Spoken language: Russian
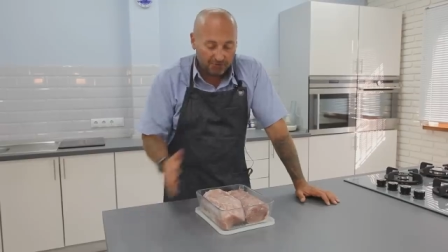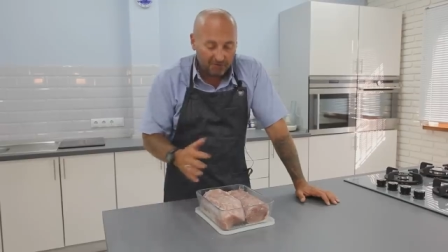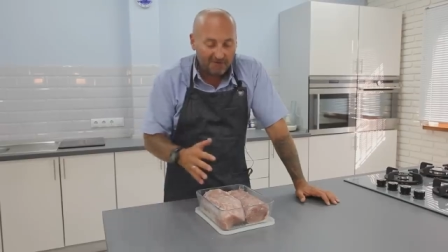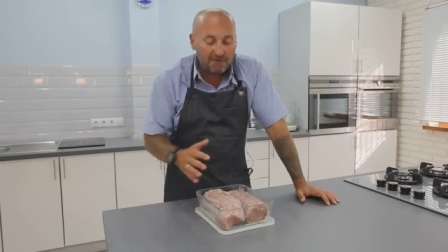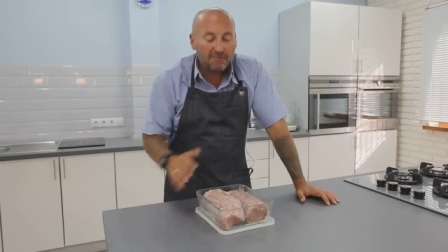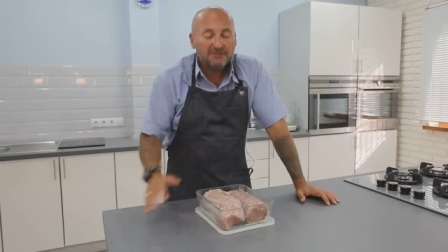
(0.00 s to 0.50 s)

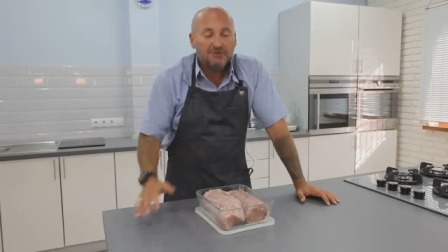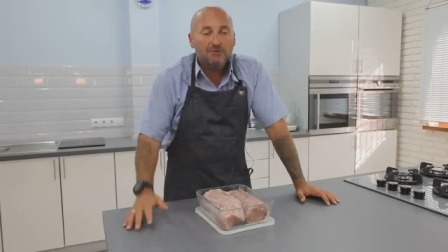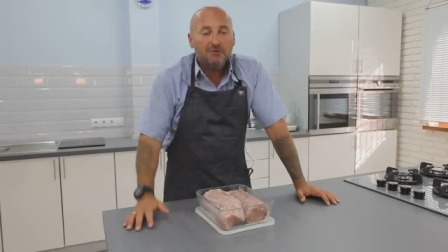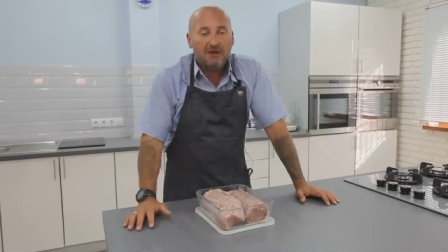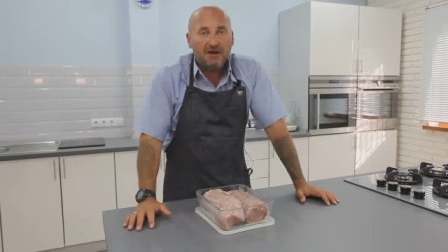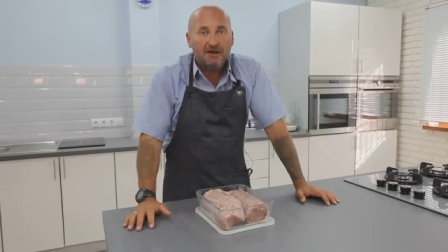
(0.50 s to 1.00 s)
сухого
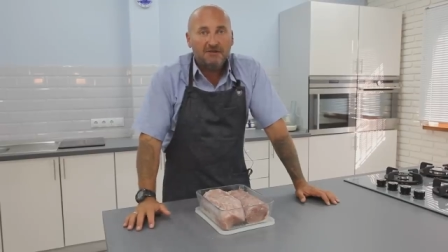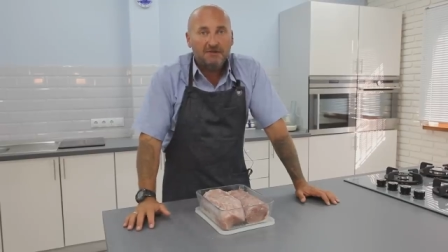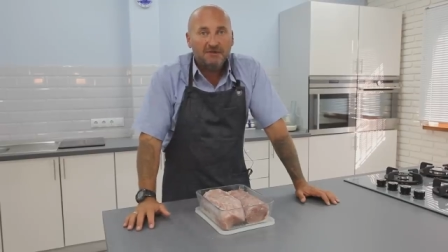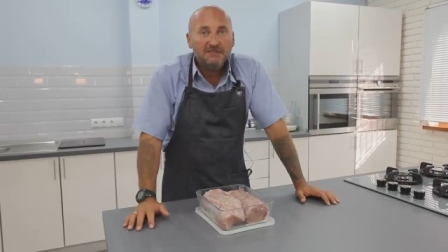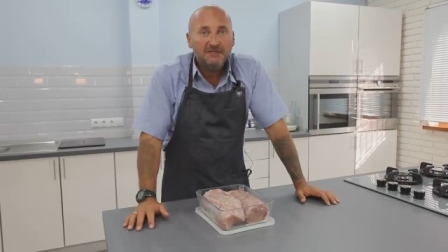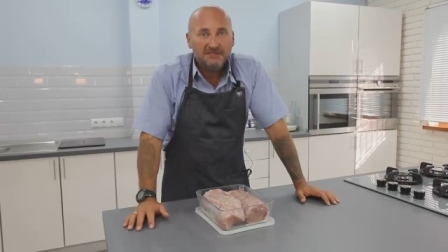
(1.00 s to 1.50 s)
посола
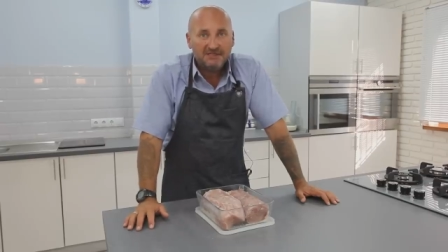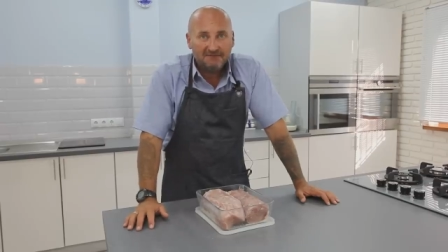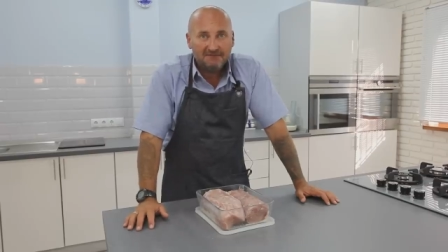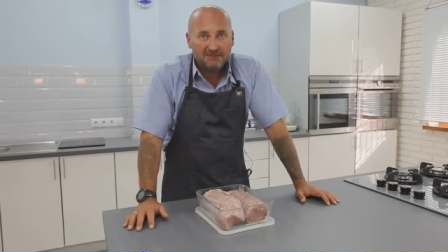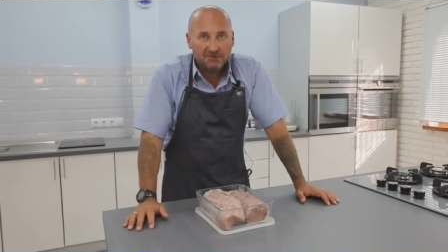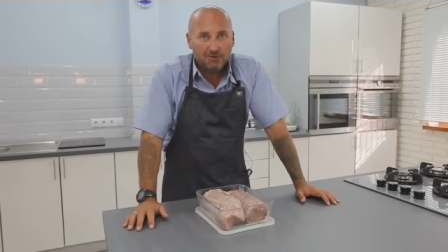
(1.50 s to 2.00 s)

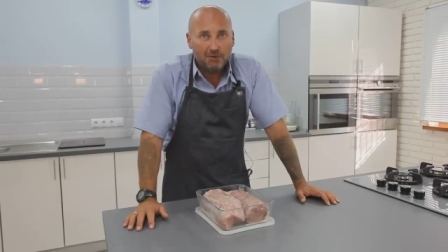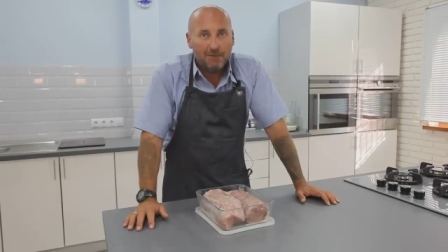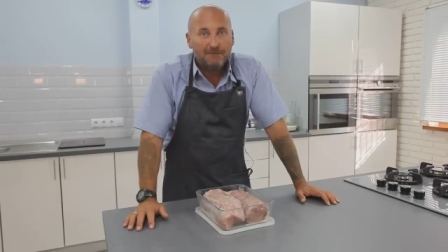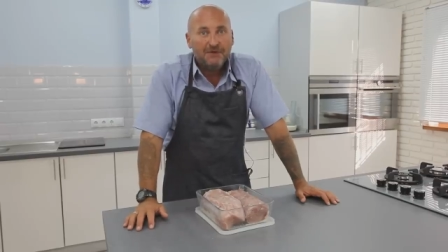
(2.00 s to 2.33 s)
непосредственно в рассол,